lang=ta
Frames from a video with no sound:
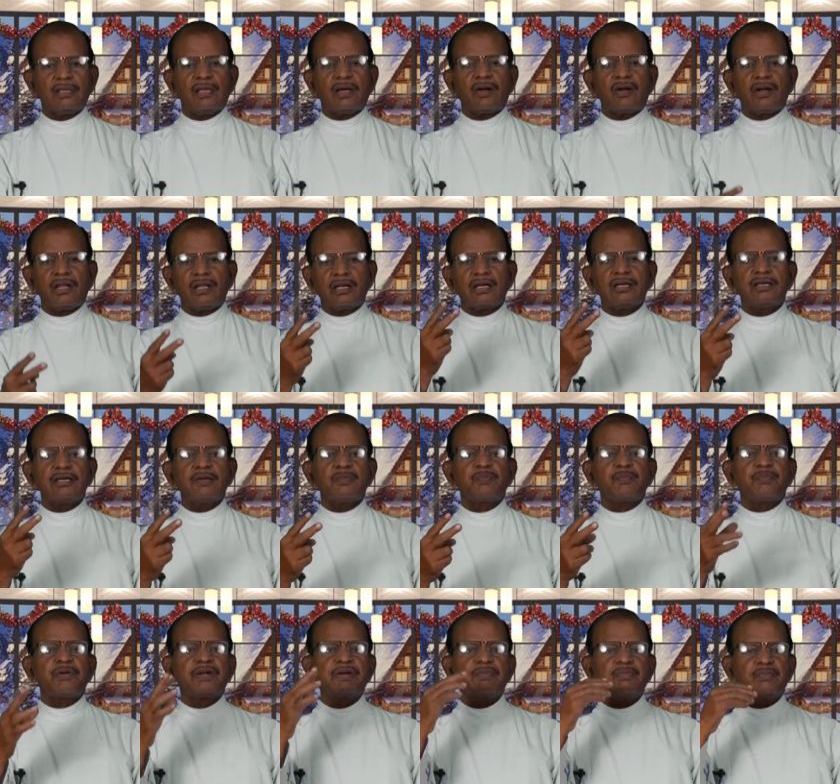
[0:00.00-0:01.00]
அவருடைய ரெண்டு
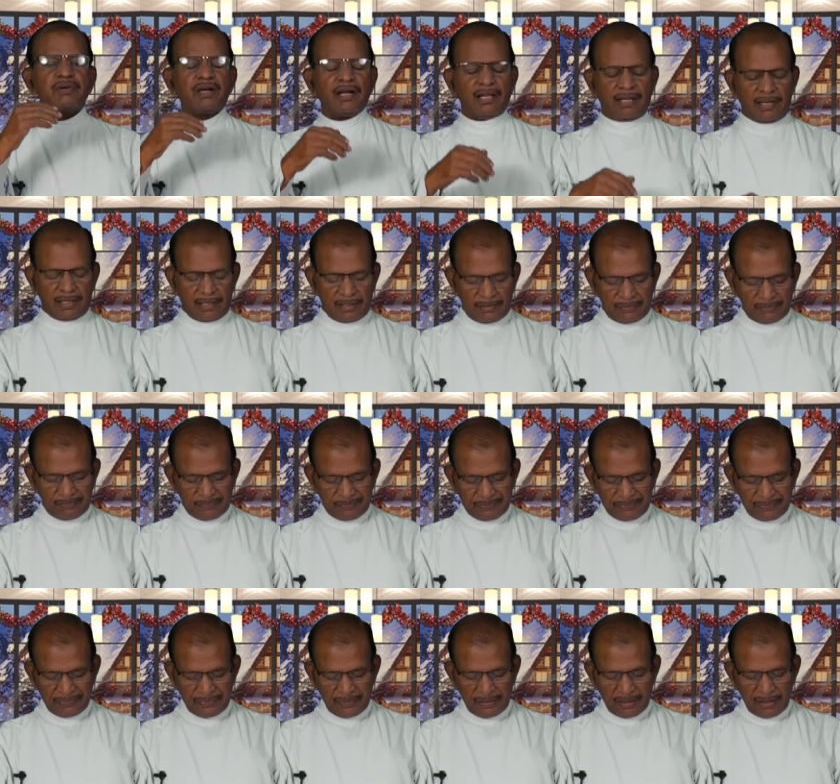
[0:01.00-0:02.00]
பெண் பிள்ளைகள்
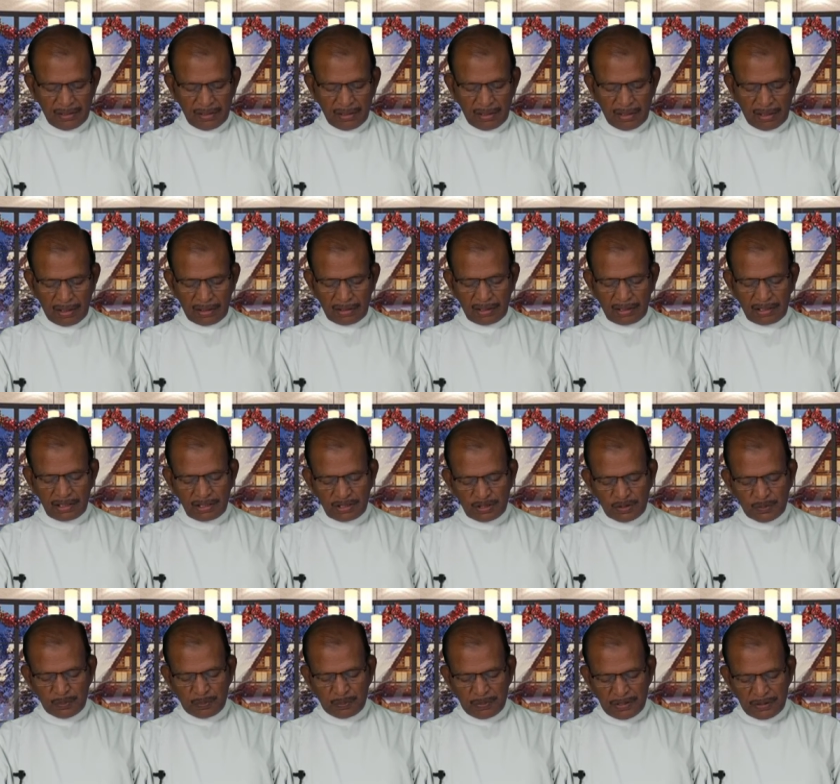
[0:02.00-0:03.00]
அந்த
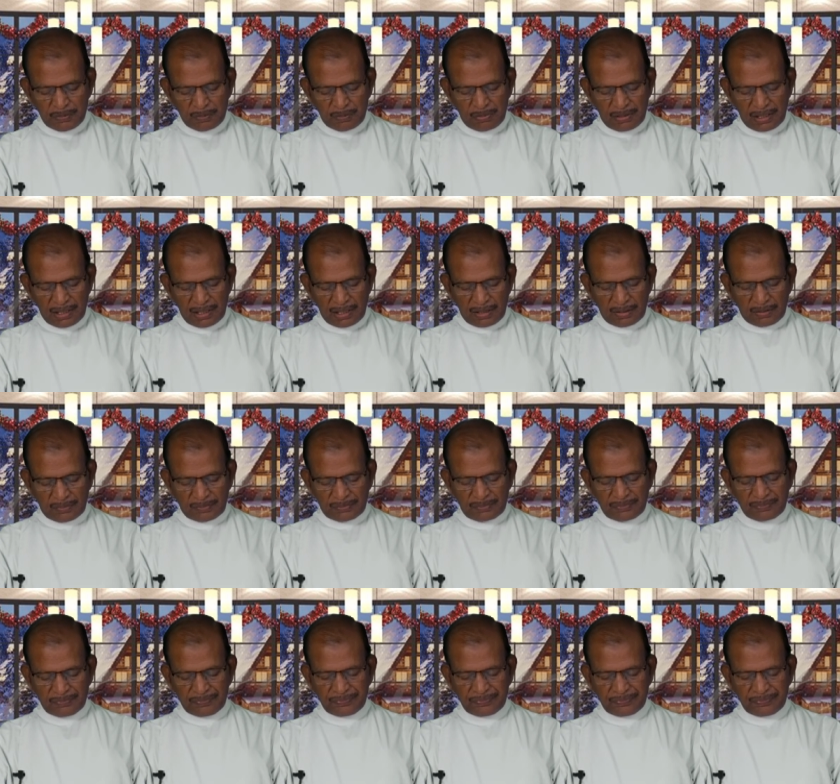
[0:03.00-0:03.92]
ரெண்டு பெண் பிள்ளைகளும்